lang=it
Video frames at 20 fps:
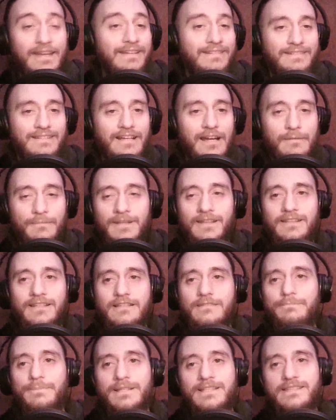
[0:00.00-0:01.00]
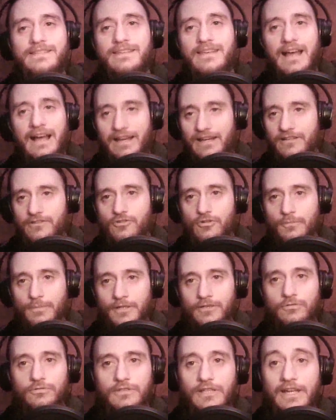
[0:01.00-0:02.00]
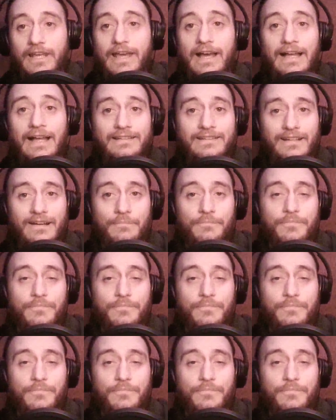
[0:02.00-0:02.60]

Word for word: letteralmente spaziale sopra tutte le altre.